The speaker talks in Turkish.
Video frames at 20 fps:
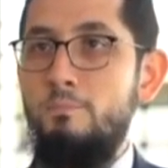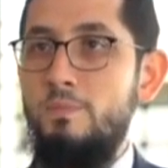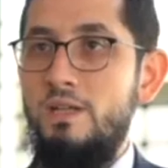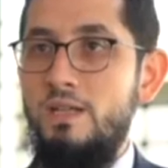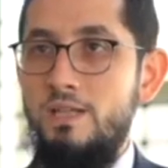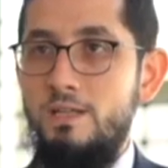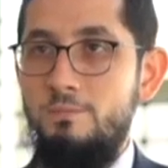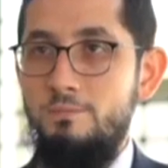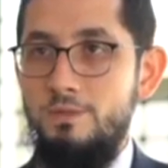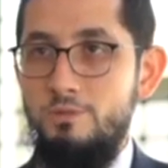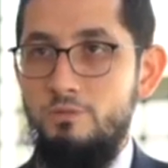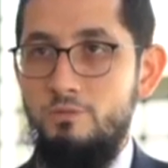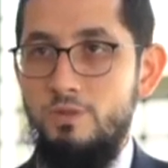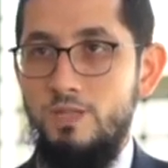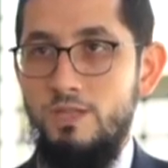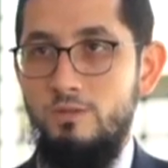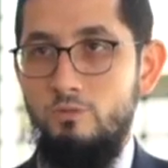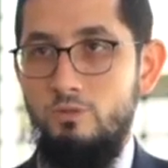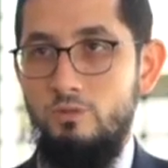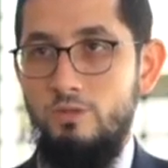milli bir
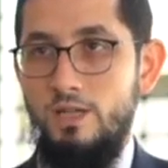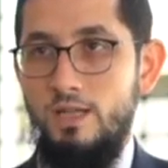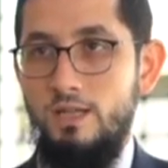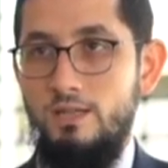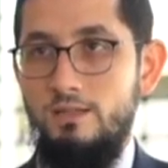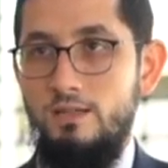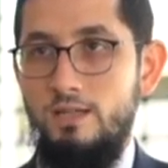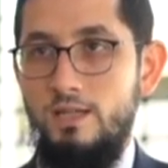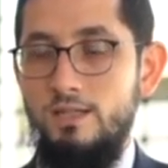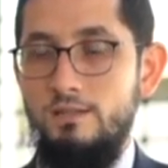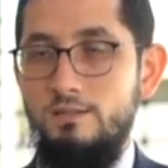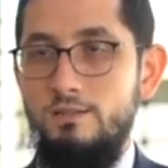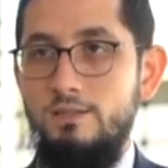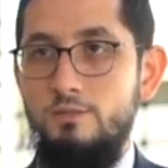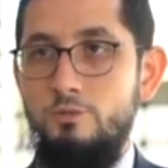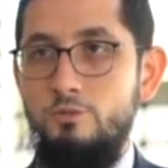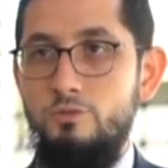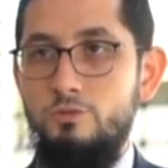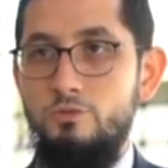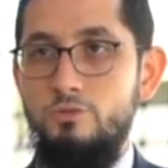görev olarak
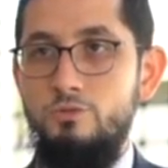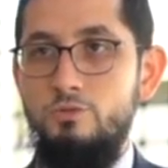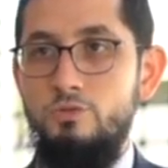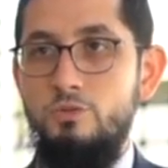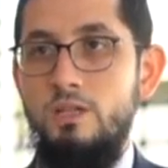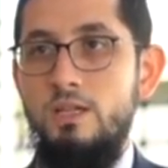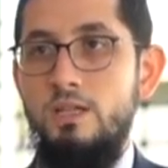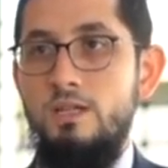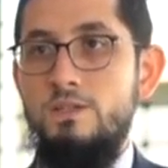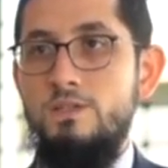addediyoruz.